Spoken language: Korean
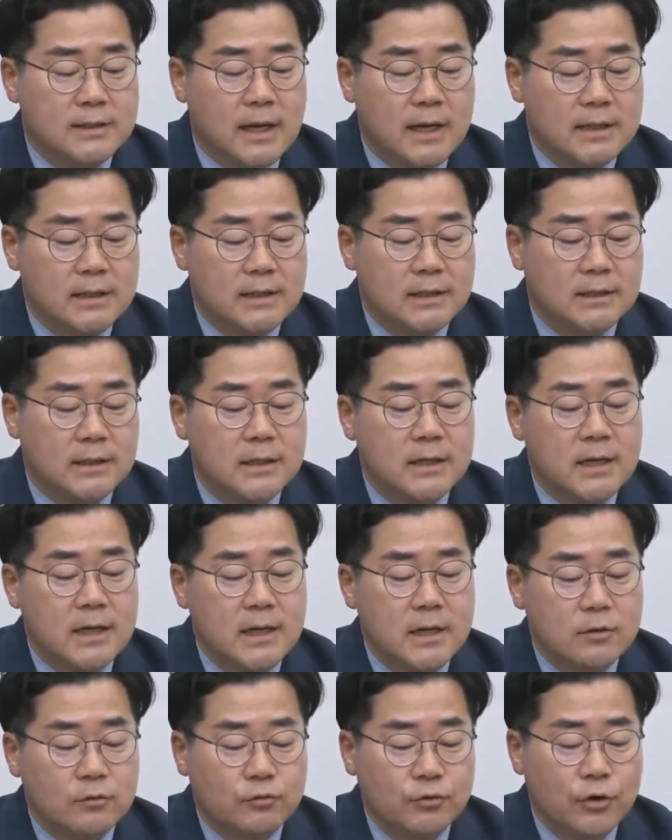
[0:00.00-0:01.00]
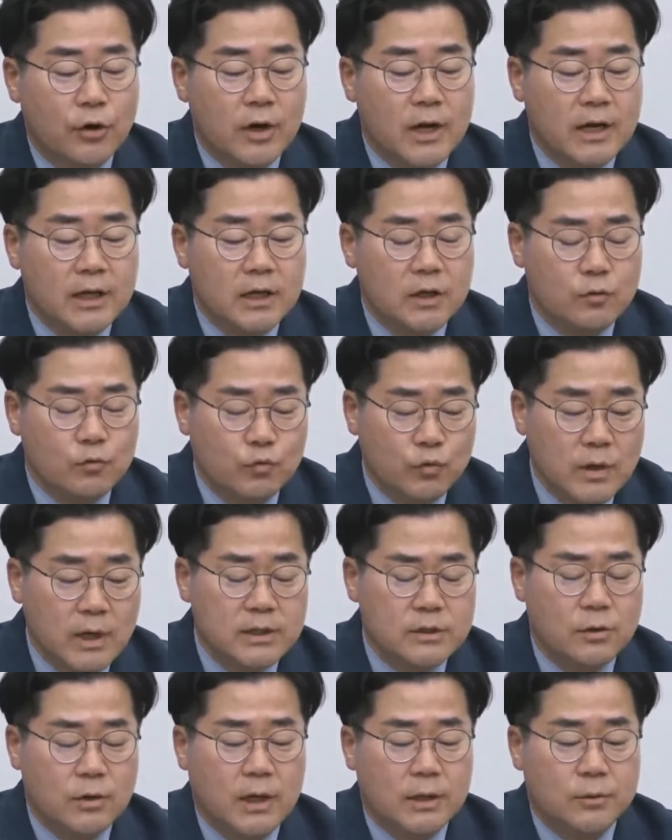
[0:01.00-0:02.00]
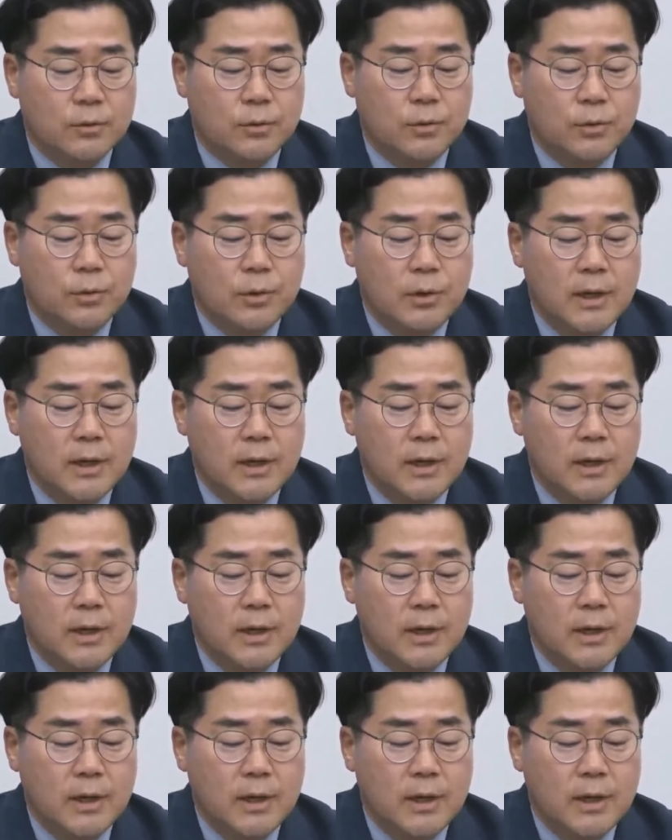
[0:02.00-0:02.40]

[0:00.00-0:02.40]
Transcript: 상식을 구현하기 위해서라도